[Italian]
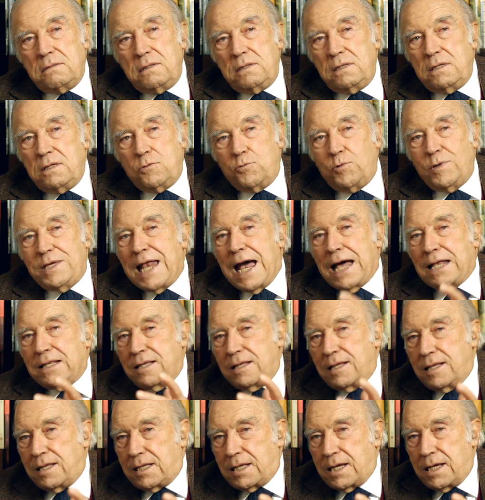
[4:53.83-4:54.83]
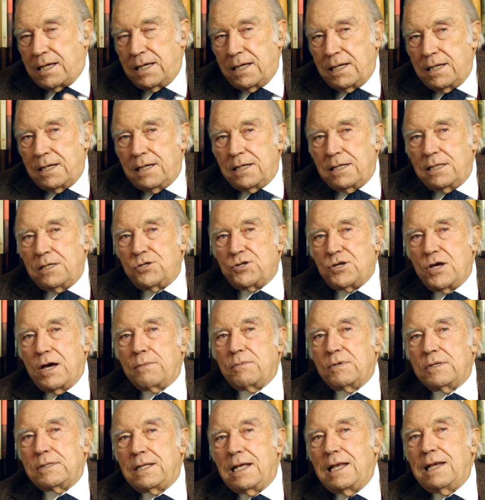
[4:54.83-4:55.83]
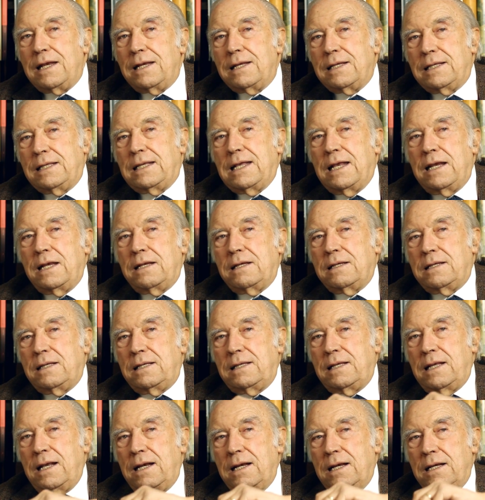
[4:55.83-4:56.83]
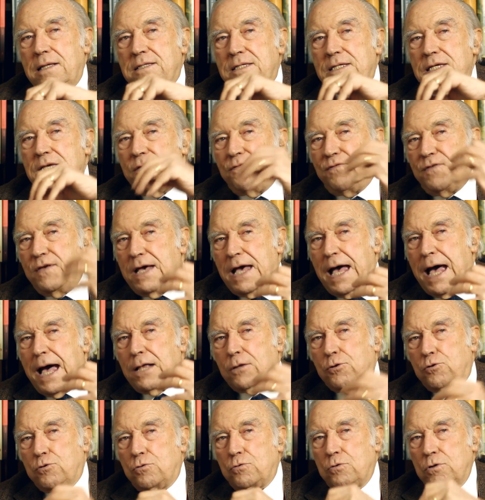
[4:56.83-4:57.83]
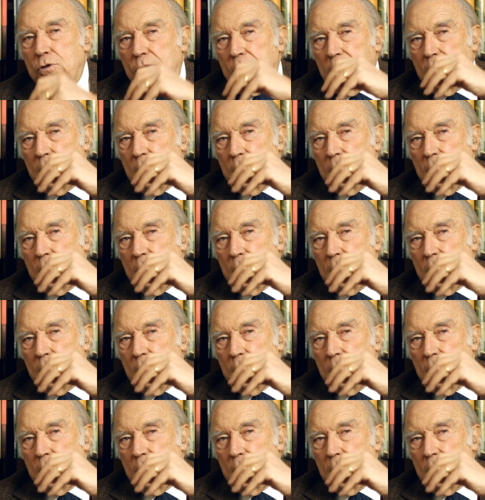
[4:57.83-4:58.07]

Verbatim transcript: inquinante diciamo del, del, del significato